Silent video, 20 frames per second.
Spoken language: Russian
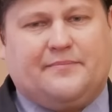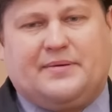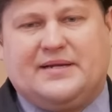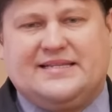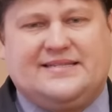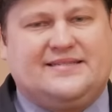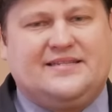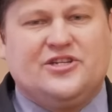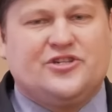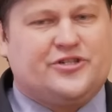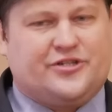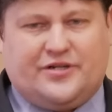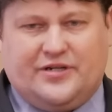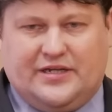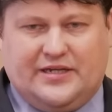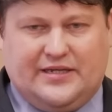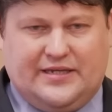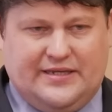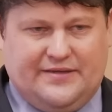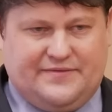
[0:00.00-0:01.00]
престиж
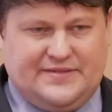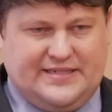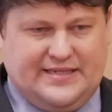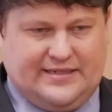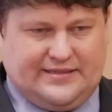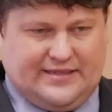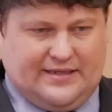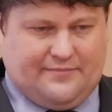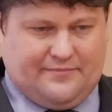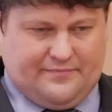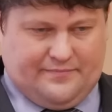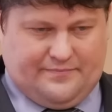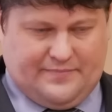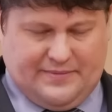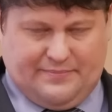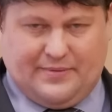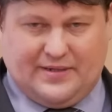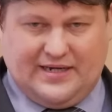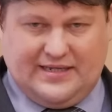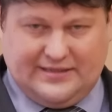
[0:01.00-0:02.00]
э, и все там
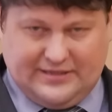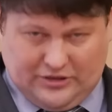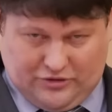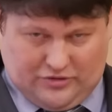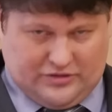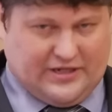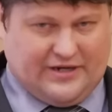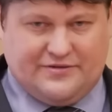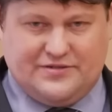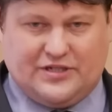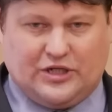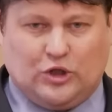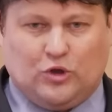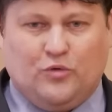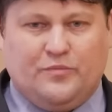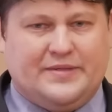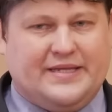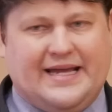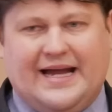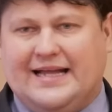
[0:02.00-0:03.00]
препараты, которые травятся
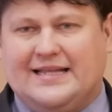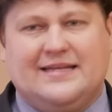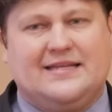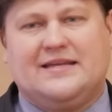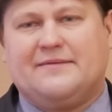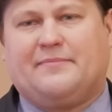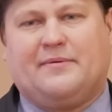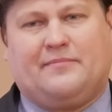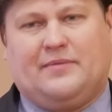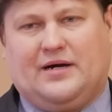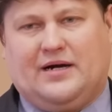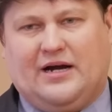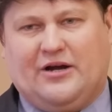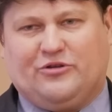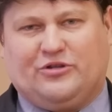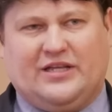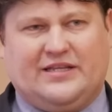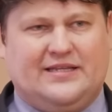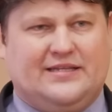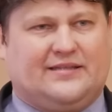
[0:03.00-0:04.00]
клубни, они не
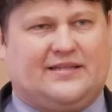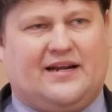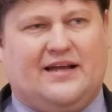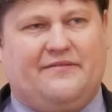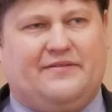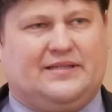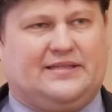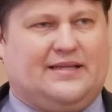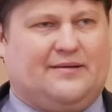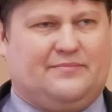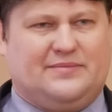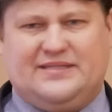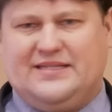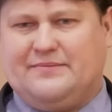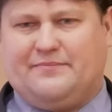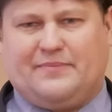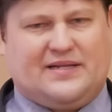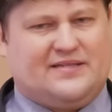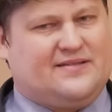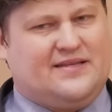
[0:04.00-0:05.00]
помогают. Они травят там
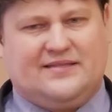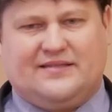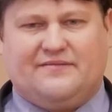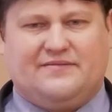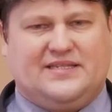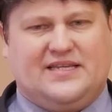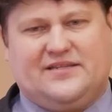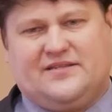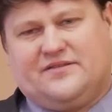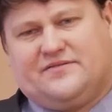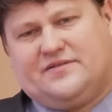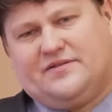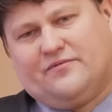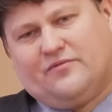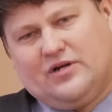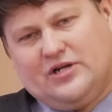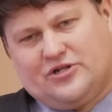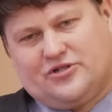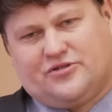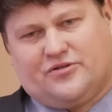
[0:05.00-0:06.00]
процентов 10
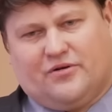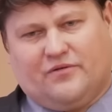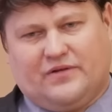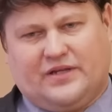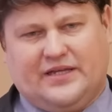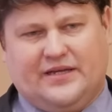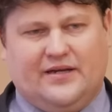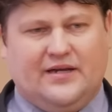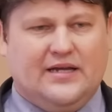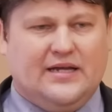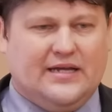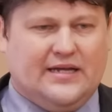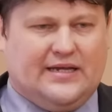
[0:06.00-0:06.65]
всего лишь совки.